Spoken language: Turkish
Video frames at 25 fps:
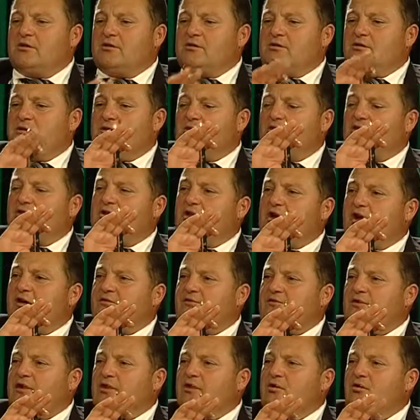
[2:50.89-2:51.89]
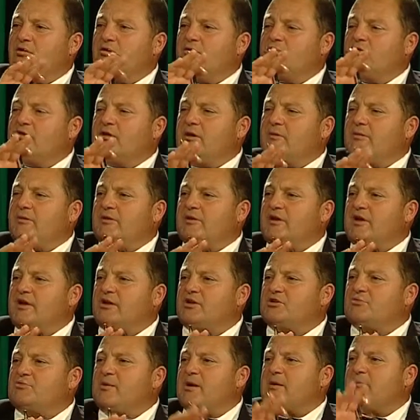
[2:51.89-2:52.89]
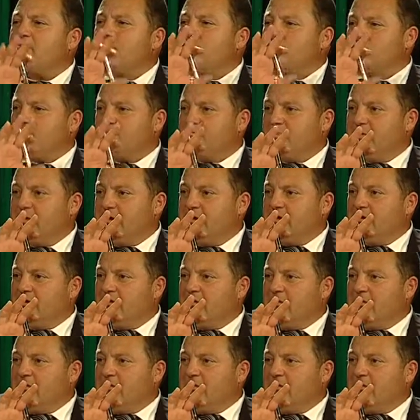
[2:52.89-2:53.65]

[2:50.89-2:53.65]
E, o tarafta ne olur ne biter hiç bakmıyoruz bile.